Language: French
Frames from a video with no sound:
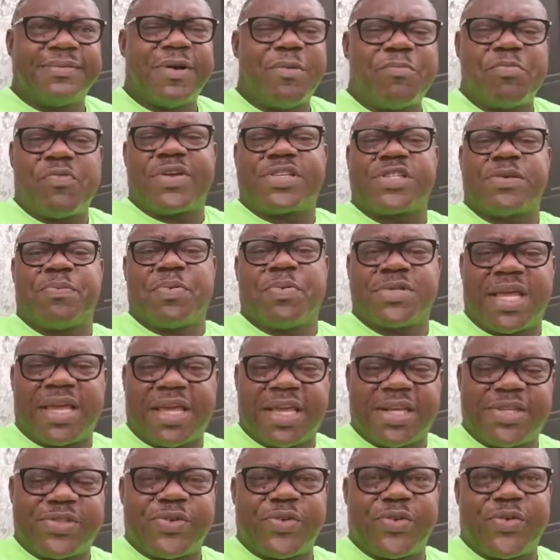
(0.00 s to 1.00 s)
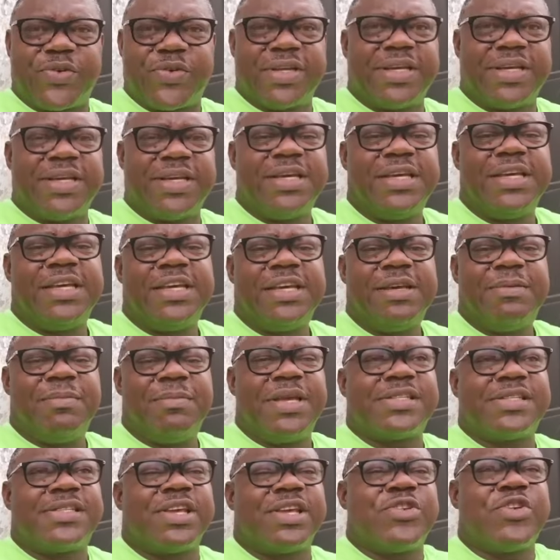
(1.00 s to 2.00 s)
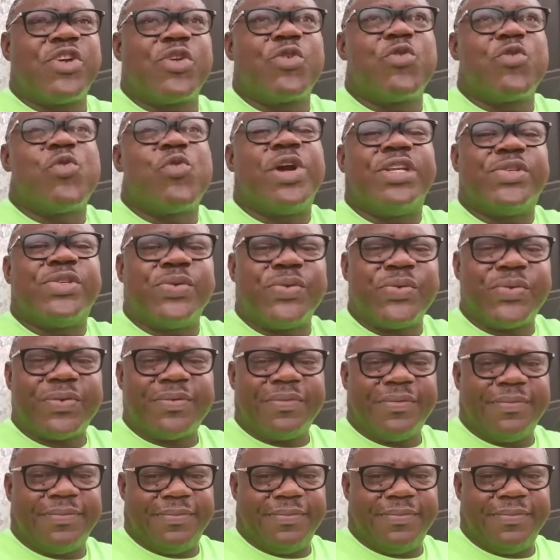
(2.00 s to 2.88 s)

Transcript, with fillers: On pouvait se poser la question, mais Seigneur, où es-tu